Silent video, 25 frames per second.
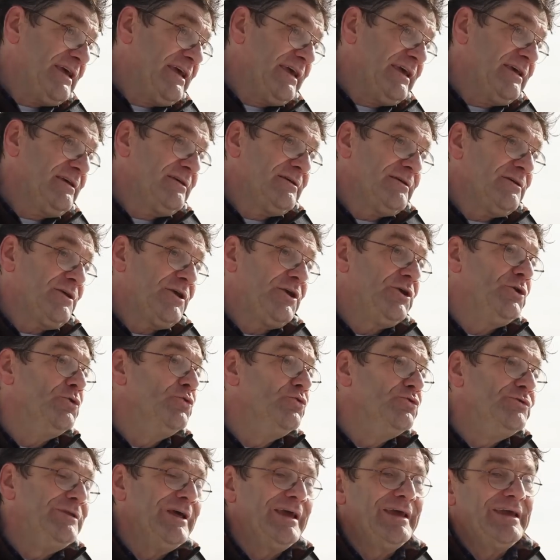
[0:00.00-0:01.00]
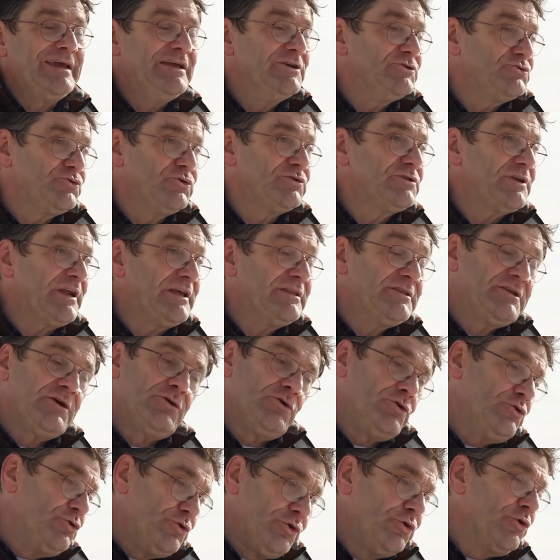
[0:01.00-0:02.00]
e chiude il suo
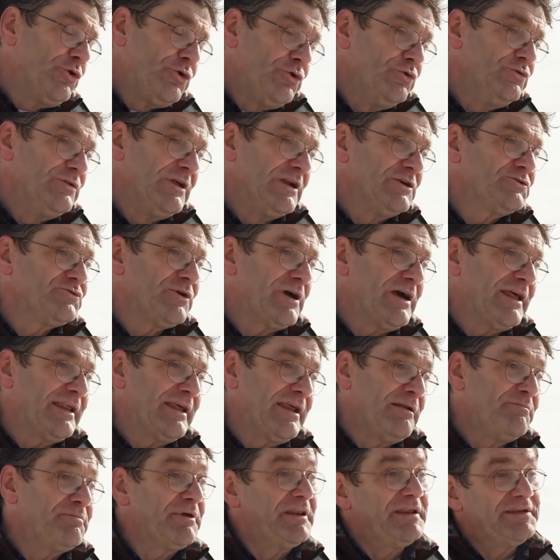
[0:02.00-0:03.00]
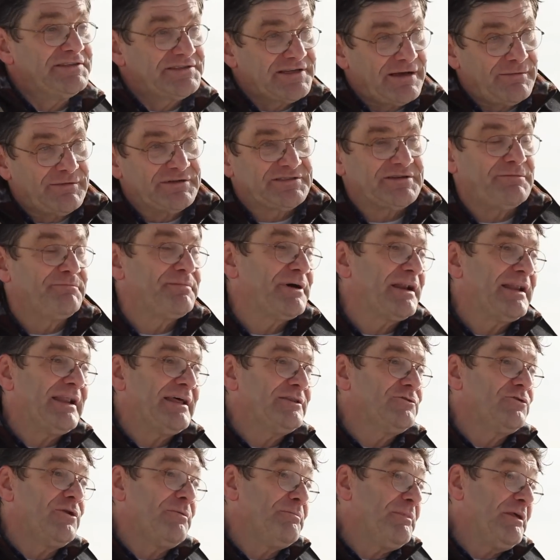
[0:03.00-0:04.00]
trittico, non chiude la sua carriera alpinistica perché stiamo
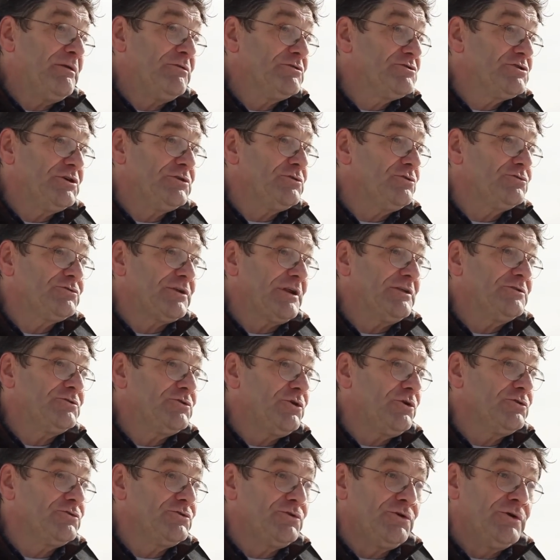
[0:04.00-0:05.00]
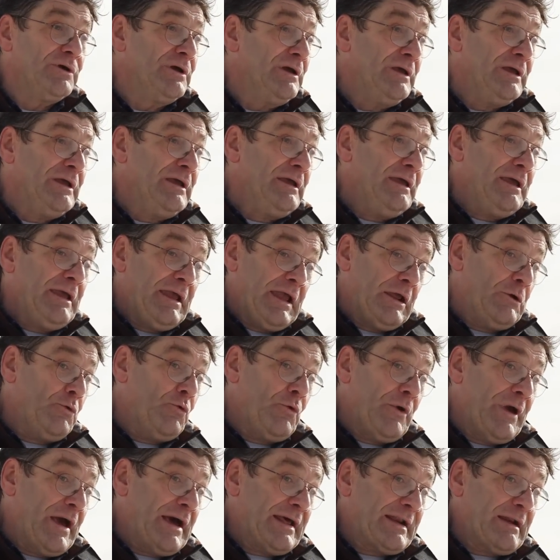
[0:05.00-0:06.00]
parlando del 1938 e
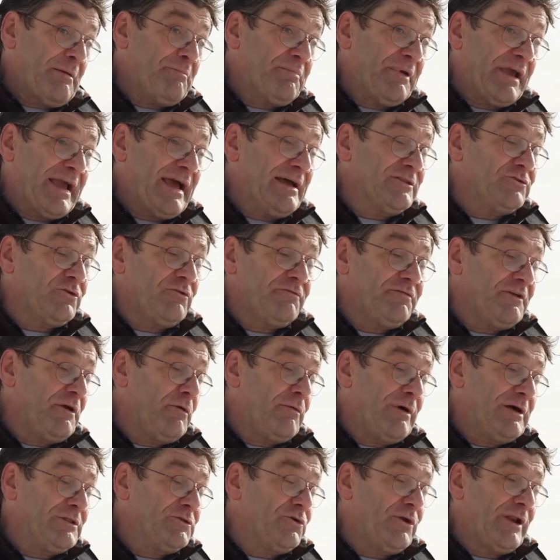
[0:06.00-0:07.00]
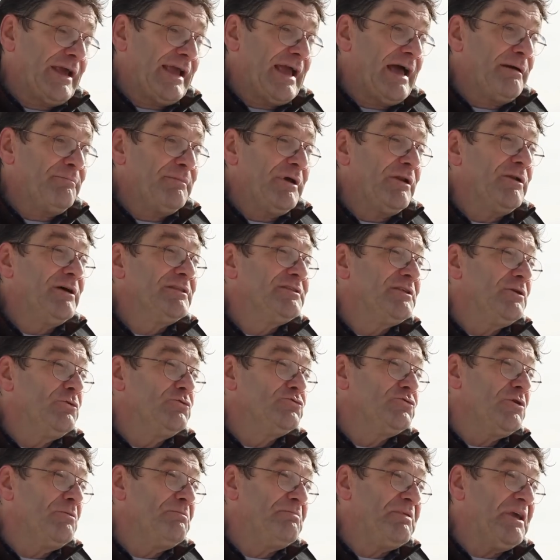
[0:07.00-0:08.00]
lui ha arrampicato fin quando le gambe lo hanno
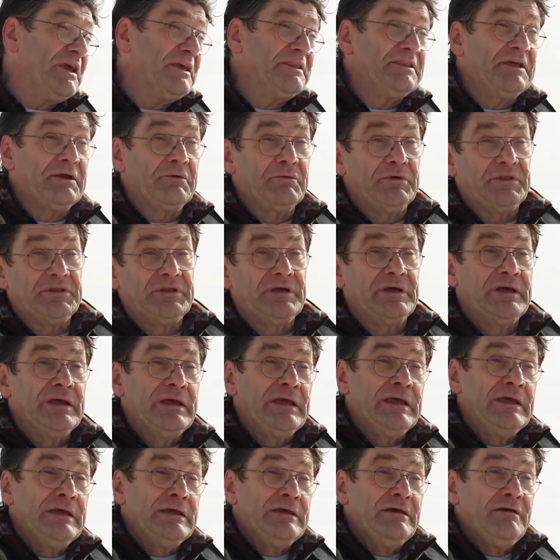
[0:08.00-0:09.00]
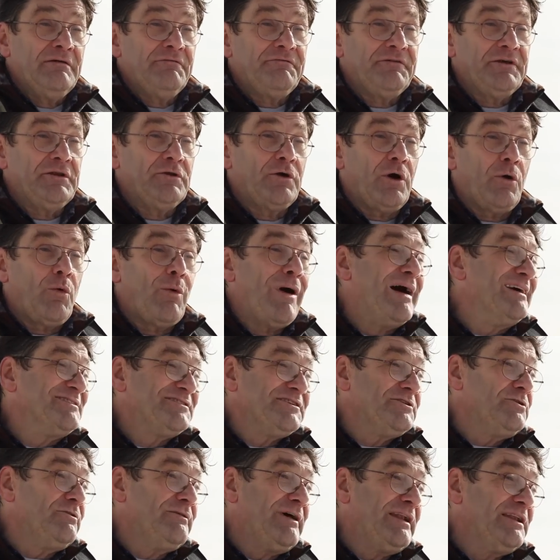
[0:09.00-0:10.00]
tenuto in piedi, quindi fino a
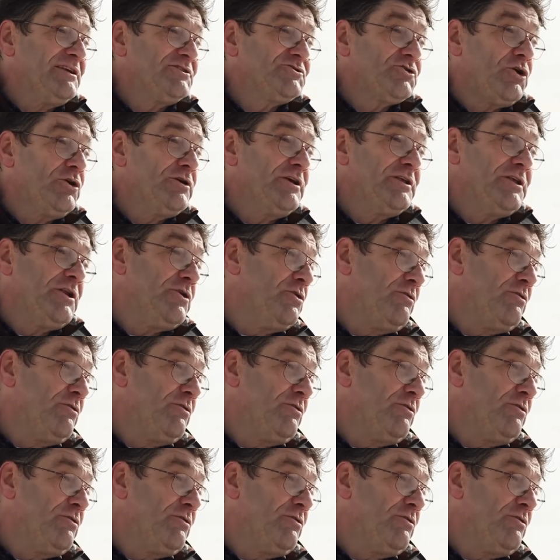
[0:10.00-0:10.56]
quasi no, alle soglie dei